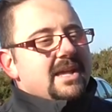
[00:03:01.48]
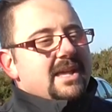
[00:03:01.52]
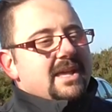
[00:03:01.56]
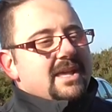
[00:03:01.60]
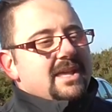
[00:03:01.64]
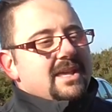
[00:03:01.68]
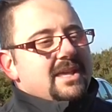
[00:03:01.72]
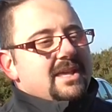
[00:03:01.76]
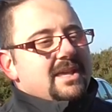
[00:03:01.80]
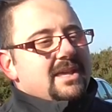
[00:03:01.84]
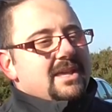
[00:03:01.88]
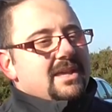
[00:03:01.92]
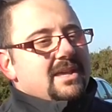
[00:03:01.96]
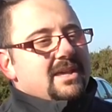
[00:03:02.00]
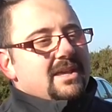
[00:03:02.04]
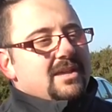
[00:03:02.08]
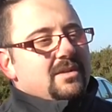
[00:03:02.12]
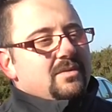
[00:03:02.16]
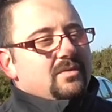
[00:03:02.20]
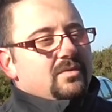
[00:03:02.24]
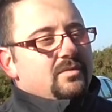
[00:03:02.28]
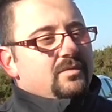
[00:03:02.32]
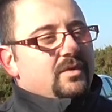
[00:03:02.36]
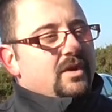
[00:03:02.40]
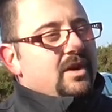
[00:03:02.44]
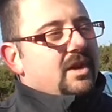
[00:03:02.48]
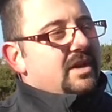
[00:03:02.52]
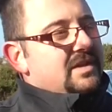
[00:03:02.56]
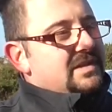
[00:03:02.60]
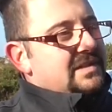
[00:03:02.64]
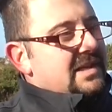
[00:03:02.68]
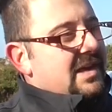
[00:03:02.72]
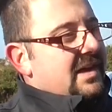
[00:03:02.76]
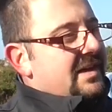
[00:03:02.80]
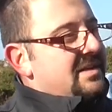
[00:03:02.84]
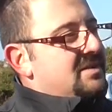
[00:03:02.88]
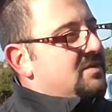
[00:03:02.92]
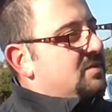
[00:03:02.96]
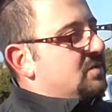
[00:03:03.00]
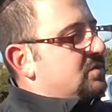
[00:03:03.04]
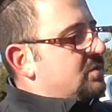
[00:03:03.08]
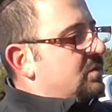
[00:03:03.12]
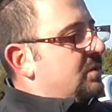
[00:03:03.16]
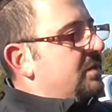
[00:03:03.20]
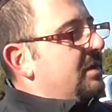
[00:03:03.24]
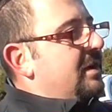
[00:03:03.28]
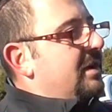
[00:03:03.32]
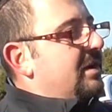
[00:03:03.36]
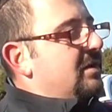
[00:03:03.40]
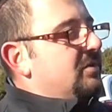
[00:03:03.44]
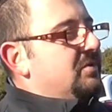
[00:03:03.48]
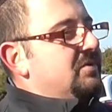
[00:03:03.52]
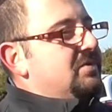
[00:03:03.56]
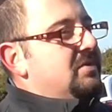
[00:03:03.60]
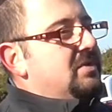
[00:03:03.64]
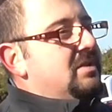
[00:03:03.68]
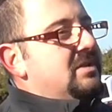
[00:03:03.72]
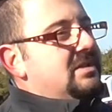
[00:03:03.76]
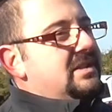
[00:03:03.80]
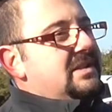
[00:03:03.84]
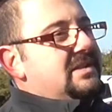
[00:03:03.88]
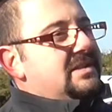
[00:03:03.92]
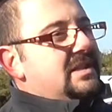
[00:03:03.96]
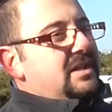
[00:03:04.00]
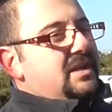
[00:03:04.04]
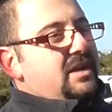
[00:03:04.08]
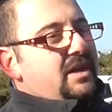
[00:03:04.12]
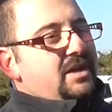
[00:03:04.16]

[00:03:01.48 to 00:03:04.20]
Et donc voilà, ça reste toujours dans la continuité de ces